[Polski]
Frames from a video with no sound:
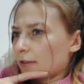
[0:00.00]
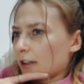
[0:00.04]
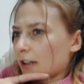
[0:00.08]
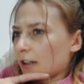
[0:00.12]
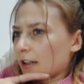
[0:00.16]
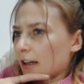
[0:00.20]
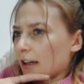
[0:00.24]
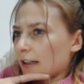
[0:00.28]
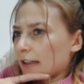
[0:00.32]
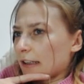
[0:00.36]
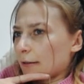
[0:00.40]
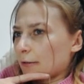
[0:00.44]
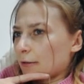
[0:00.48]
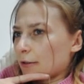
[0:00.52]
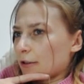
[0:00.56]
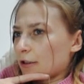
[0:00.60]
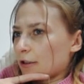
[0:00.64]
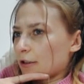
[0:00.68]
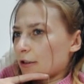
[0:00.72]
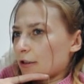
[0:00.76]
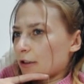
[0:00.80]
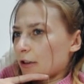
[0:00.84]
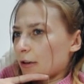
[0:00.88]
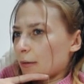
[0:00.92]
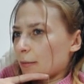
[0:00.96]
Franka, a dało
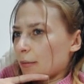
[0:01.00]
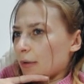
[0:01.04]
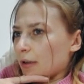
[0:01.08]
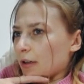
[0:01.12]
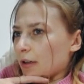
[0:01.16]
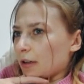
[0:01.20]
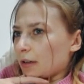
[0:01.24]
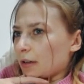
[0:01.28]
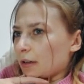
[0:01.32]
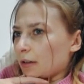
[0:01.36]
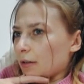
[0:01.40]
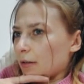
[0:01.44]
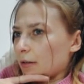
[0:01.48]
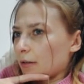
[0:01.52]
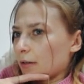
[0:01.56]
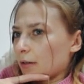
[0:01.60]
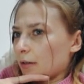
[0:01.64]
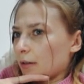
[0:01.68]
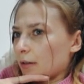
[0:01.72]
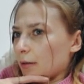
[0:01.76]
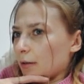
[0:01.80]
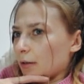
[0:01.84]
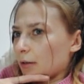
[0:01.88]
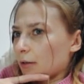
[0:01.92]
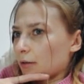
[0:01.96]
się, żeby
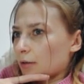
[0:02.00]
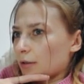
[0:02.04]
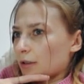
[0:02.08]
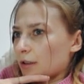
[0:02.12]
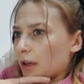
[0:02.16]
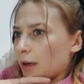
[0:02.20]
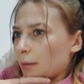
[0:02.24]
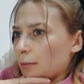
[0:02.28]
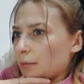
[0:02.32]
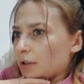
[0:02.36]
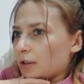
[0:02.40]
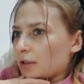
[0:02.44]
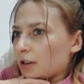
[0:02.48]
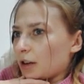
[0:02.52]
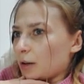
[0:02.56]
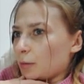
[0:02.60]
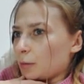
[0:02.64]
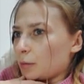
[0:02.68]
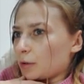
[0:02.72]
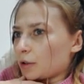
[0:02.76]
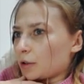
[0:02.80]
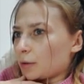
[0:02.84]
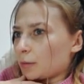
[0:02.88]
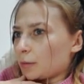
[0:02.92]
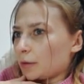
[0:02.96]
go zabić
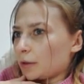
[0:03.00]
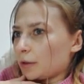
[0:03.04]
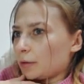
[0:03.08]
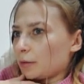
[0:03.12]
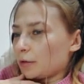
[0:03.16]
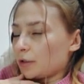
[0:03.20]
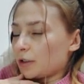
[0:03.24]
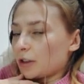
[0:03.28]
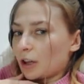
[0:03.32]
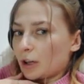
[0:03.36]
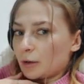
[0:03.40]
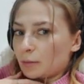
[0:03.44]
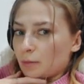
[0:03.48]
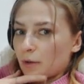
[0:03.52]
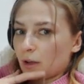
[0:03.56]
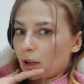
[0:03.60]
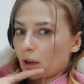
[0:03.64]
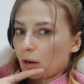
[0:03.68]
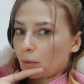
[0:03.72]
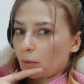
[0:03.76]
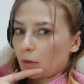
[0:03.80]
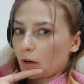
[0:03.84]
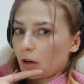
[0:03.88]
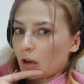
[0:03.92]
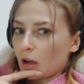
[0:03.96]
albo żeby nie
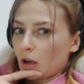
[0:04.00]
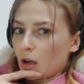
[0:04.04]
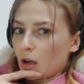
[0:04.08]
ucierpiał.